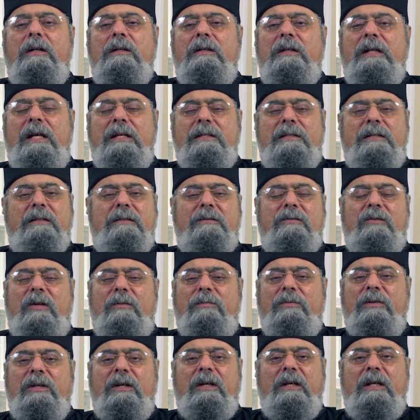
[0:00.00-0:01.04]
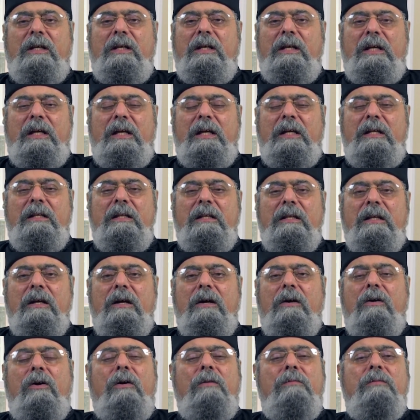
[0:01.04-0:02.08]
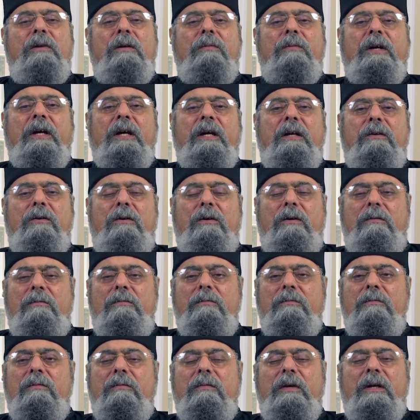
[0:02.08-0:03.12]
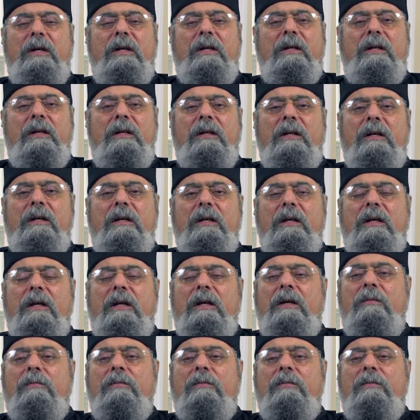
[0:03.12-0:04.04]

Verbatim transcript: الناس الطبيعيين هم بعينهم اللي